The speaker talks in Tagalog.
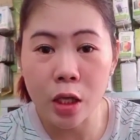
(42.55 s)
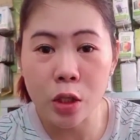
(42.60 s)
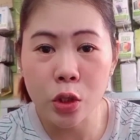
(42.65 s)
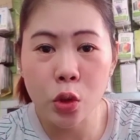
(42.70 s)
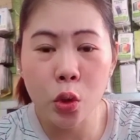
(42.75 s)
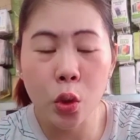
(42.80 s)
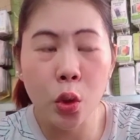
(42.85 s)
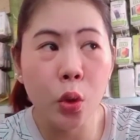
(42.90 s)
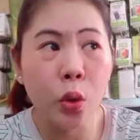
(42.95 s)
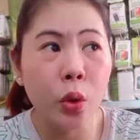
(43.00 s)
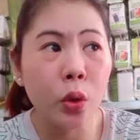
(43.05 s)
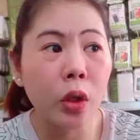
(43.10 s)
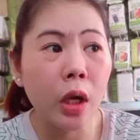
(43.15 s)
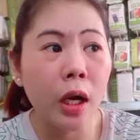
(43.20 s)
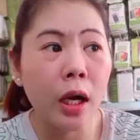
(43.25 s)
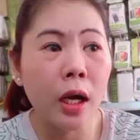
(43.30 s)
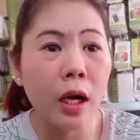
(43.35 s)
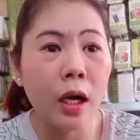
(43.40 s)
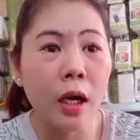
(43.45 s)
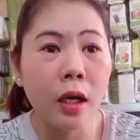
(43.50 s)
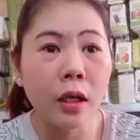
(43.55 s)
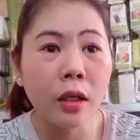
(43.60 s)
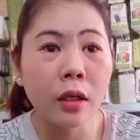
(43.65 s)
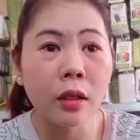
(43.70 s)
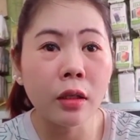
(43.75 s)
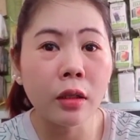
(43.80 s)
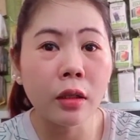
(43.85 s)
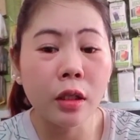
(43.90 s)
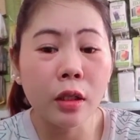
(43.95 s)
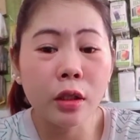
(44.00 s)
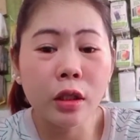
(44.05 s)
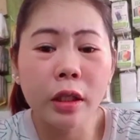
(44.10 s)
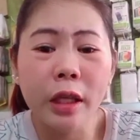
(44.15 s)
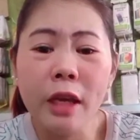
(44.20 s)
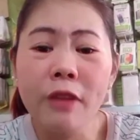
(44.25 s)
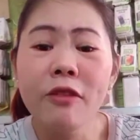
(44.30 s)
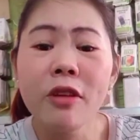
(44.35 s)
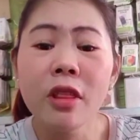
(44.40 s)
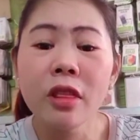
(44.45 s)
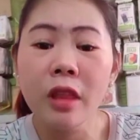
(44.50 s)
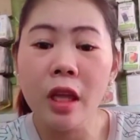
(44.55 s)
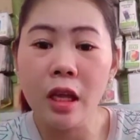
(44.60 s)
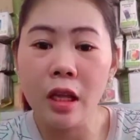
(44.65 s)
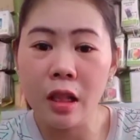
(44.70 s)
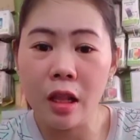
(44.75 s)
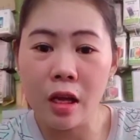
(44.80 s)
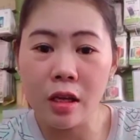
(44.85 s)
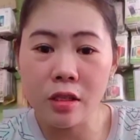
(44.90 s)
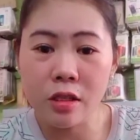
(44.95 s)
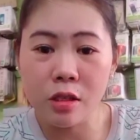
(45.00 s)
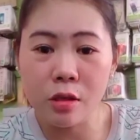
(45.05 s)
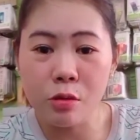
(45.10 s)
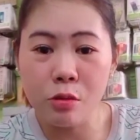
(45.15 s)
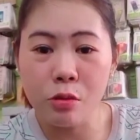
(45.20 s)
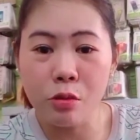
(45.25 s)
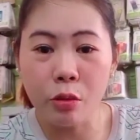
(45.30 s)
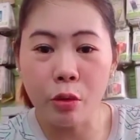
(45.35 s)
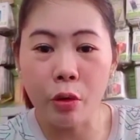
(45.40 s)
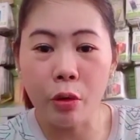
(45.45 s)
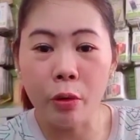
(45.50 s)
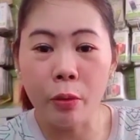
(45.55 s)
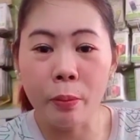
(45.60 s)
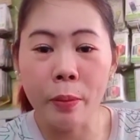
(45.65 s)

So, um, give and take lang siguro.